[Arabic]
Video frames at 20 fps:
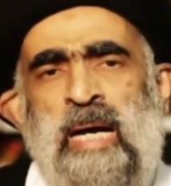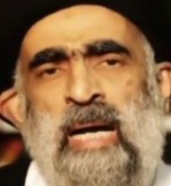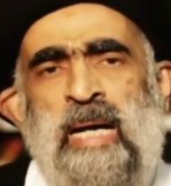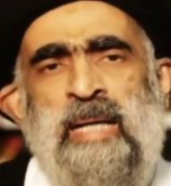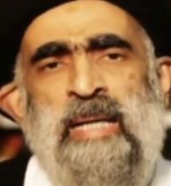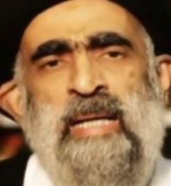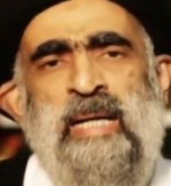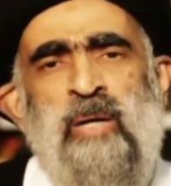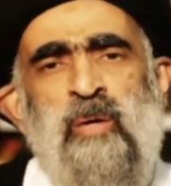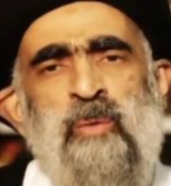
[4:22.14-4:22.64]

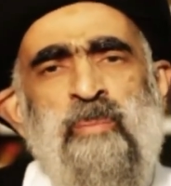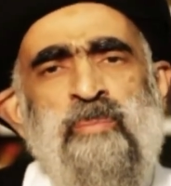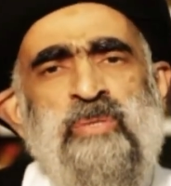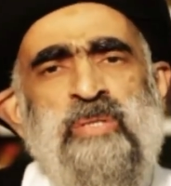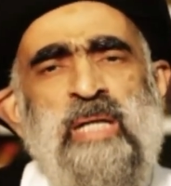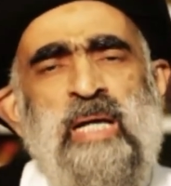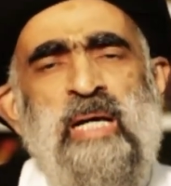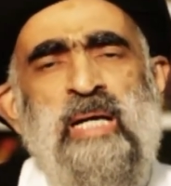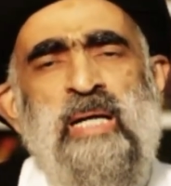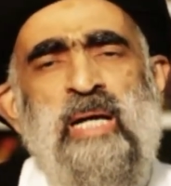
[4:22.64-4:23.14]
أنهم
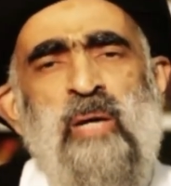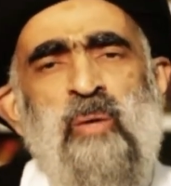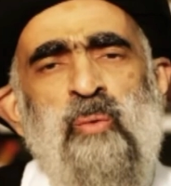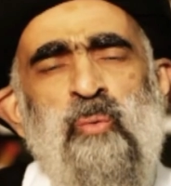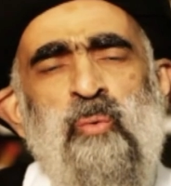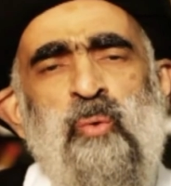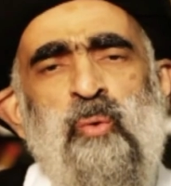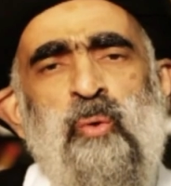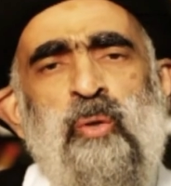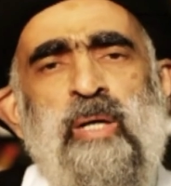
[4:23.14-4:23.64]

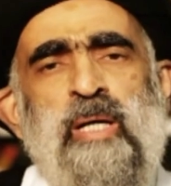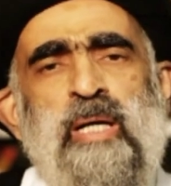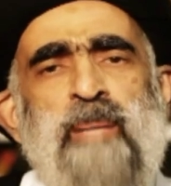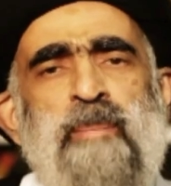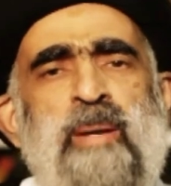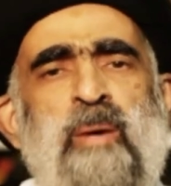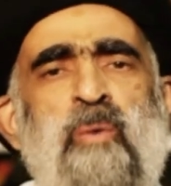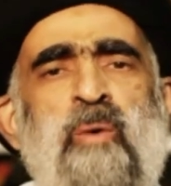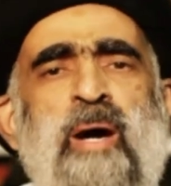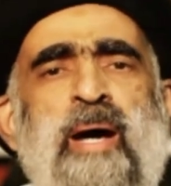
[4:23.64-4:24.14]
سخروا كل
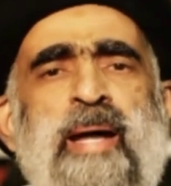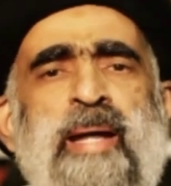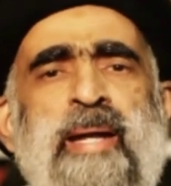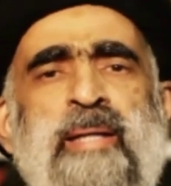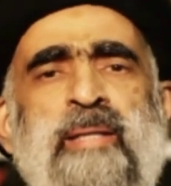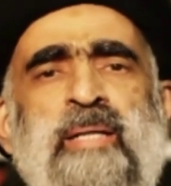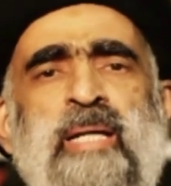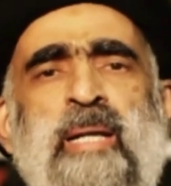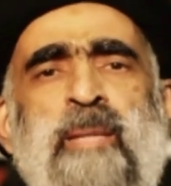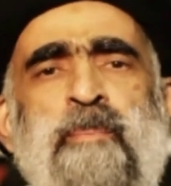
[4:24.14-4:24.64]

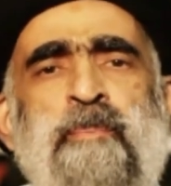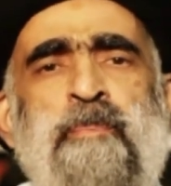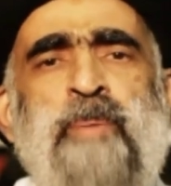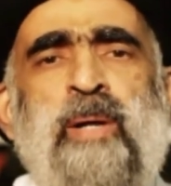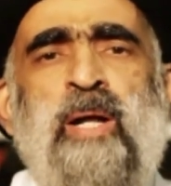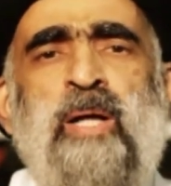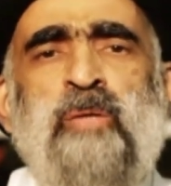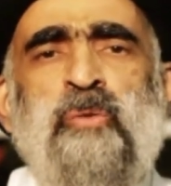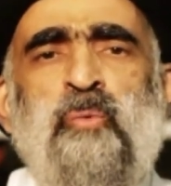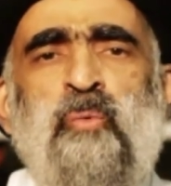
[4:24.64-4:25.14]
موارد
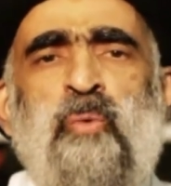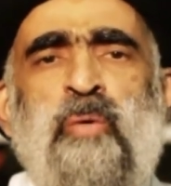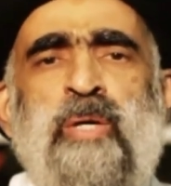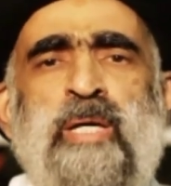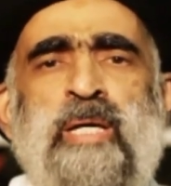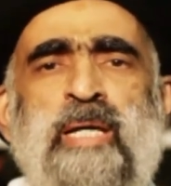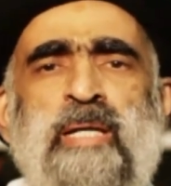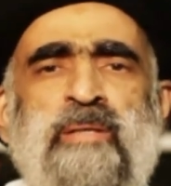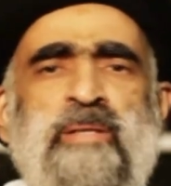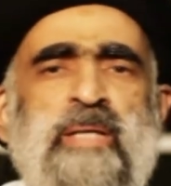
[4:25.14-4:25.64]

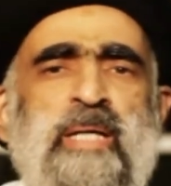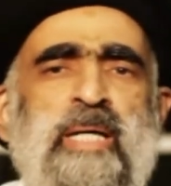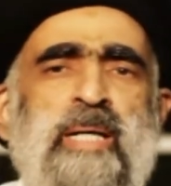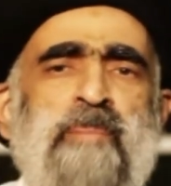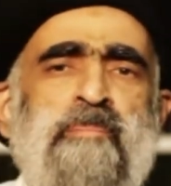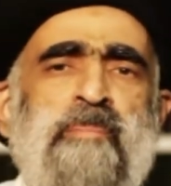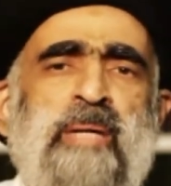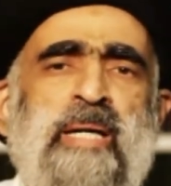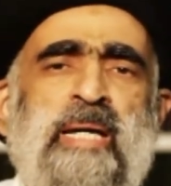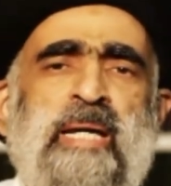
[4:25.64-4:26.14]

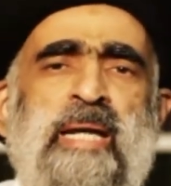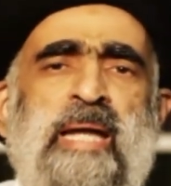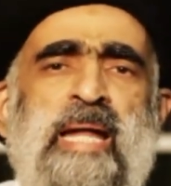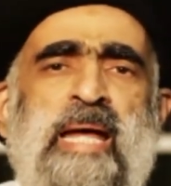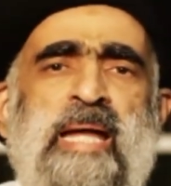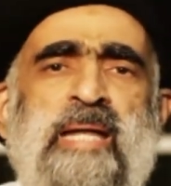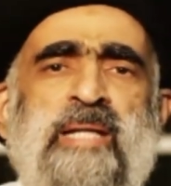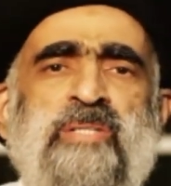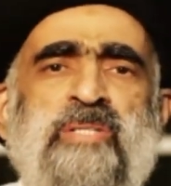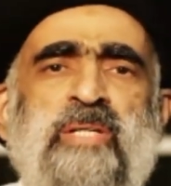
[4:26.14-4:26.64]
إمبراطوريتهم
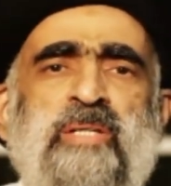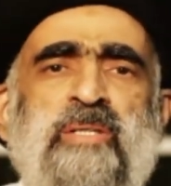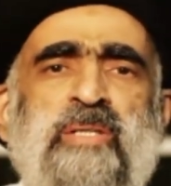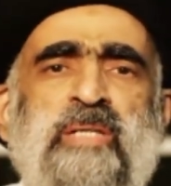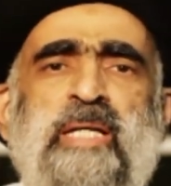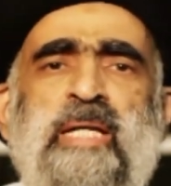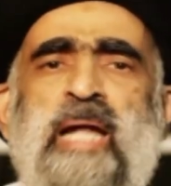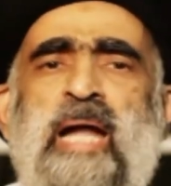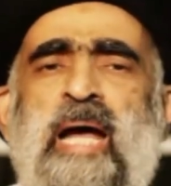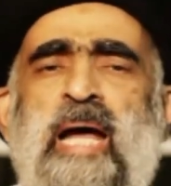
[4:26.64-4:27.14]
خلال
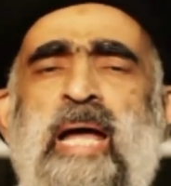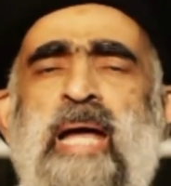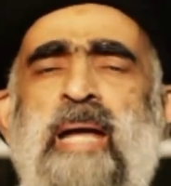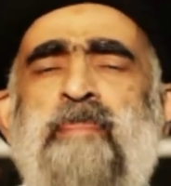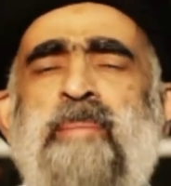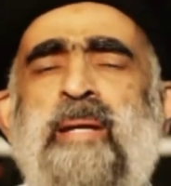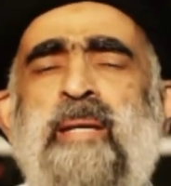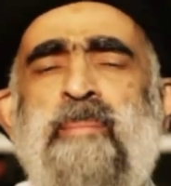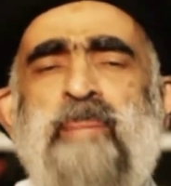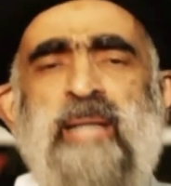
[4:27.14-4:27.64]
ستين
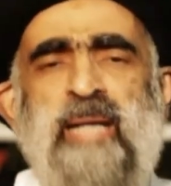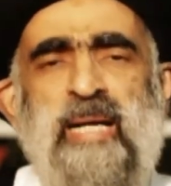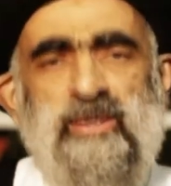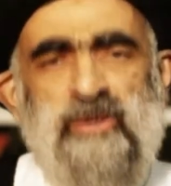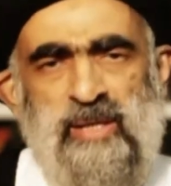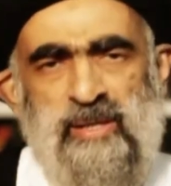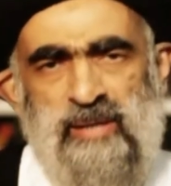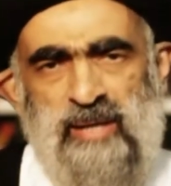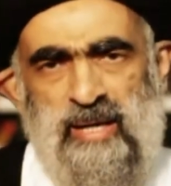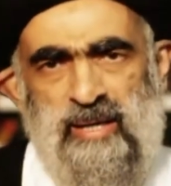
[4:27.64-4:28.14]
عاما من
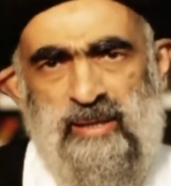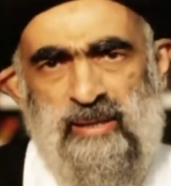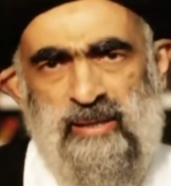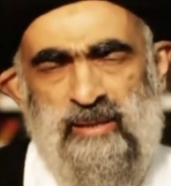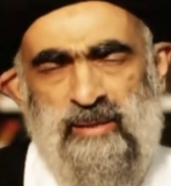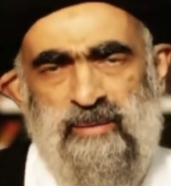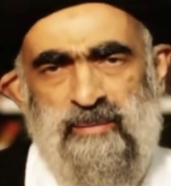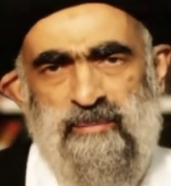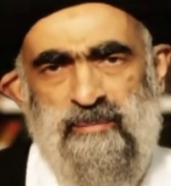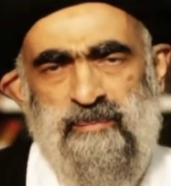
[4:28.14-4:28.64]
أجل ذلك
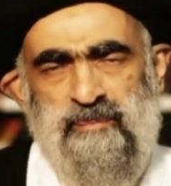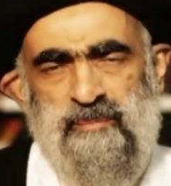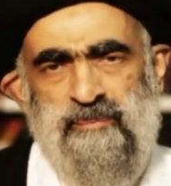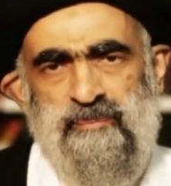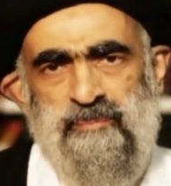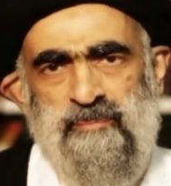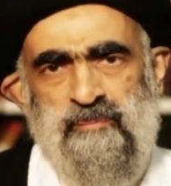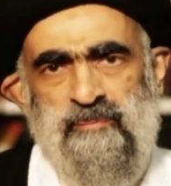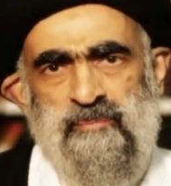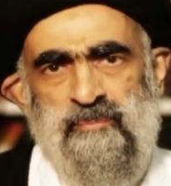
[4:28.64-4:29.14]

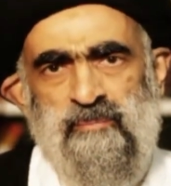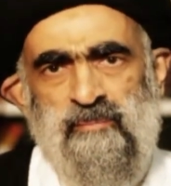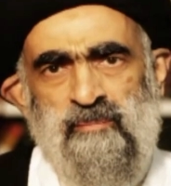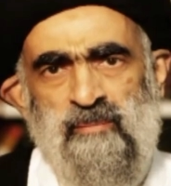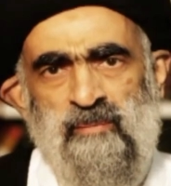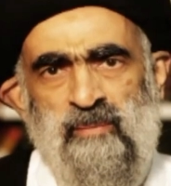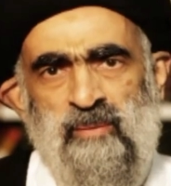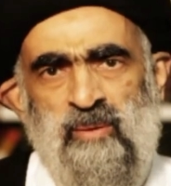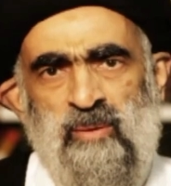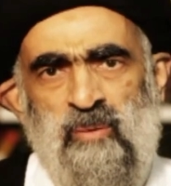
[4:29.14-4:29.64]

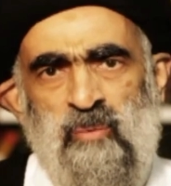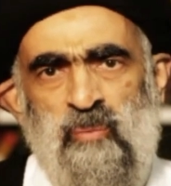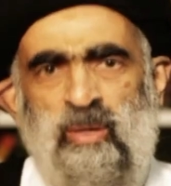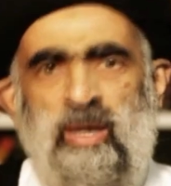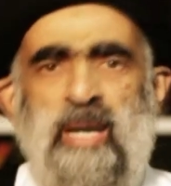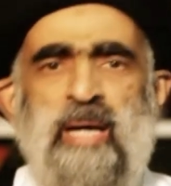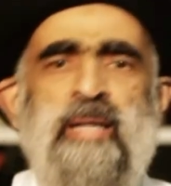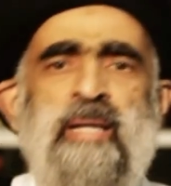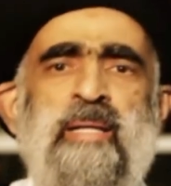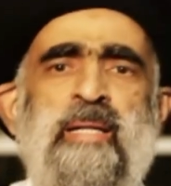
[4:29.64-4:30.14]

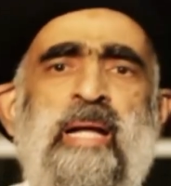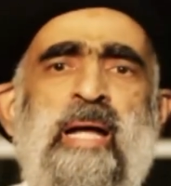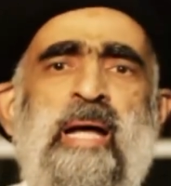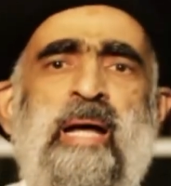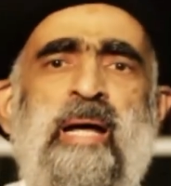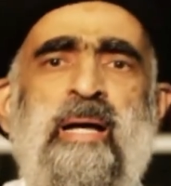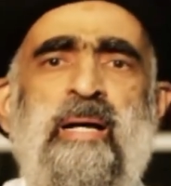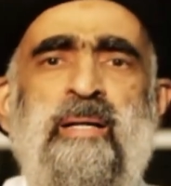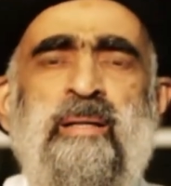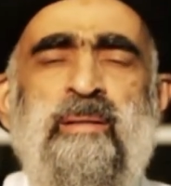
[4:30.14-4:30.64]
وهكذا